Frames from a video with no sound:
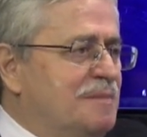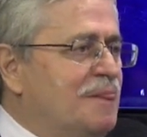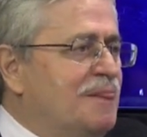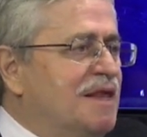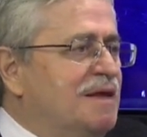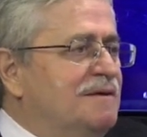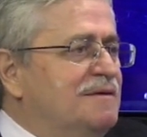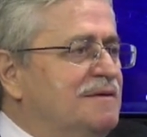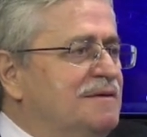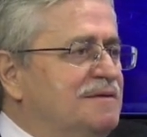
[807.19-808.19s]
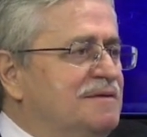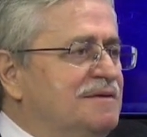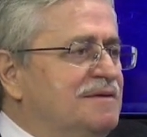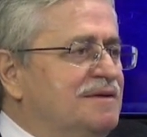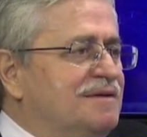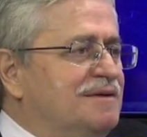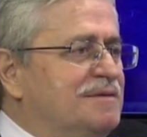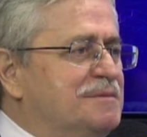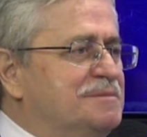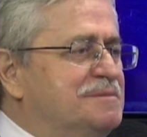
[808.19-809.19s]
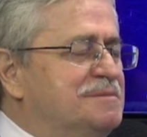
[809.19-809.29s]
Çok doğru. İnanın e, çok da